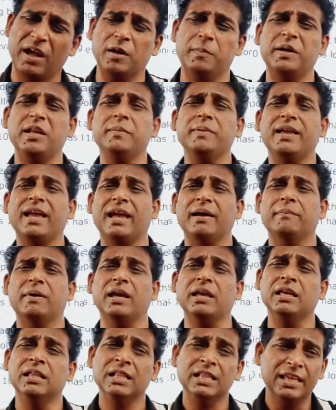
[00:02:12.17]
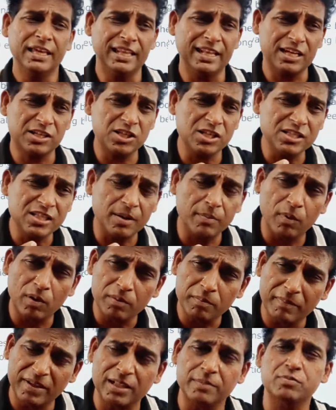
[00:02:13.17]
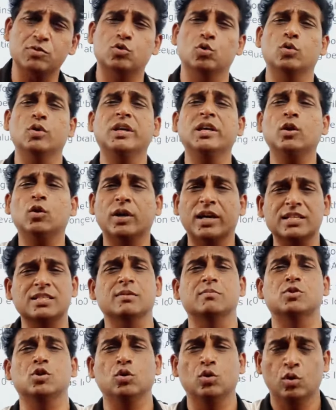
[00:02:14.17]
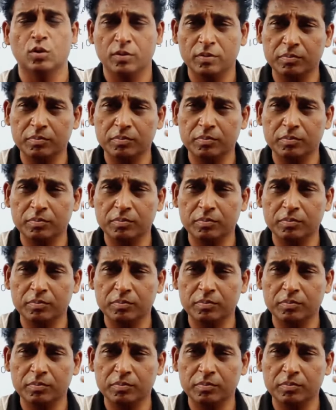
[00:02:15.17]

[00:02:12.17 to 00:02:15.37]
हड़बड़ी भी है भाई इलेक्शन सब मतलब शुरू ही हो गए समझो